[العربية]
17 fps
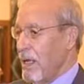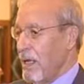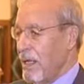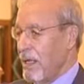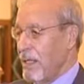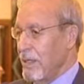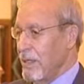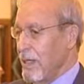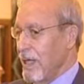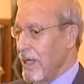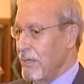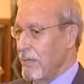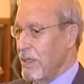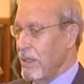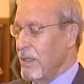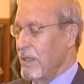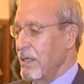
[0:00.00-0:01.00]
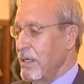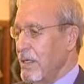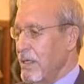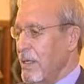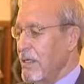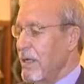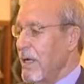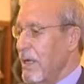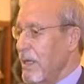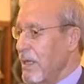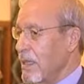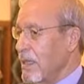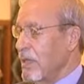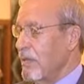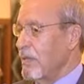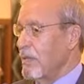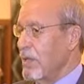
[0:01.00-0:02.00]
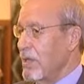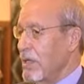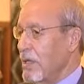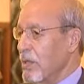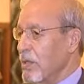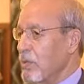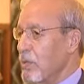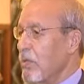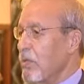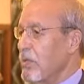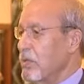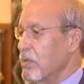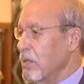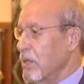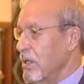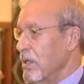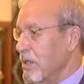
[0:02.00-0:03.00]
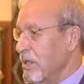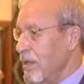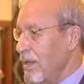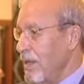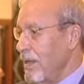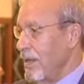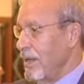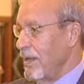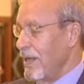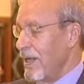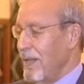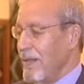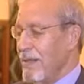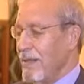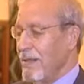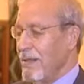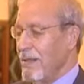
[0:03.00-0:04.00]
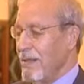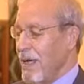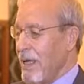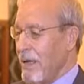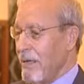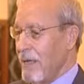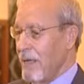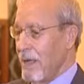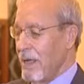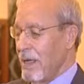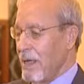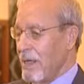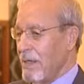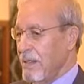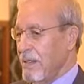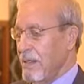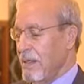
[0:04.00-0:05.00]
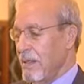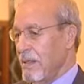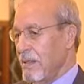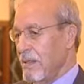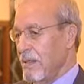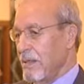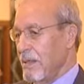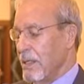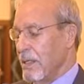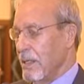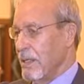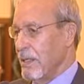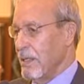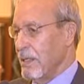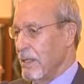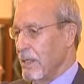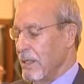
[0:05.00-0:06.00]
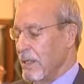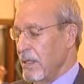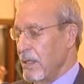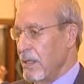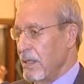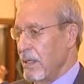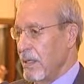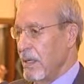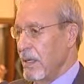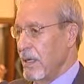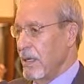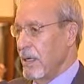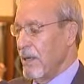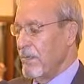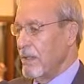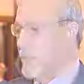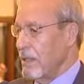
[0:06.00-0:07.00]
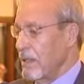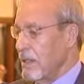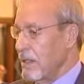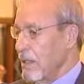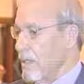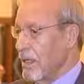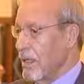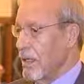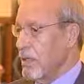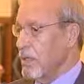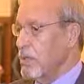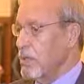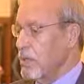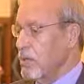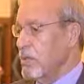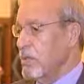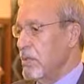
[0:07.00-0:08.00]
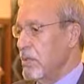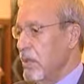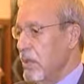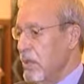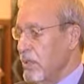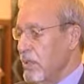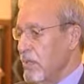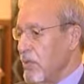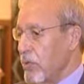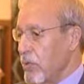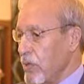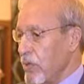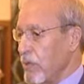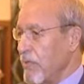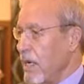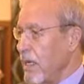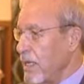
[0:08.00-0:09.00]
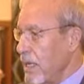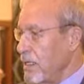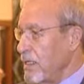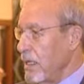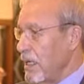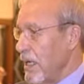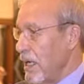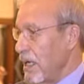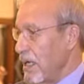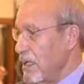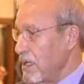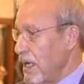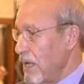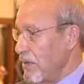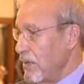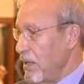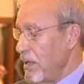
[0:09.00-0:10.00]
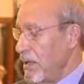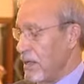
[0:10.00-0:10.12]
هذا دائما يتأثر بظروف السوق يعني أنت عارف الآن آه، مثلا آه، لما تطلع للسوق زي ما أثير بعض أسئلة على سهم